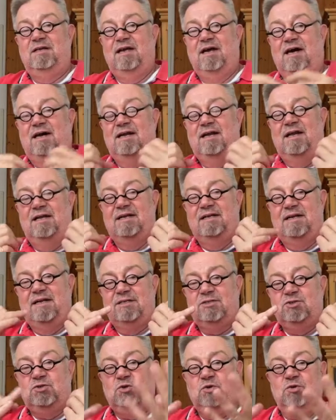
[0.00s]
der an
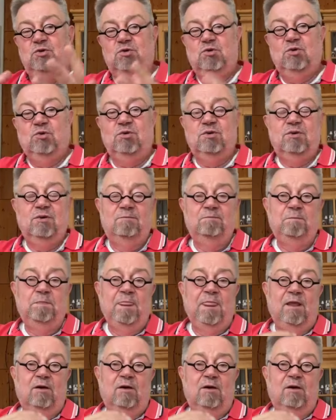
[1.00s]
der Zündung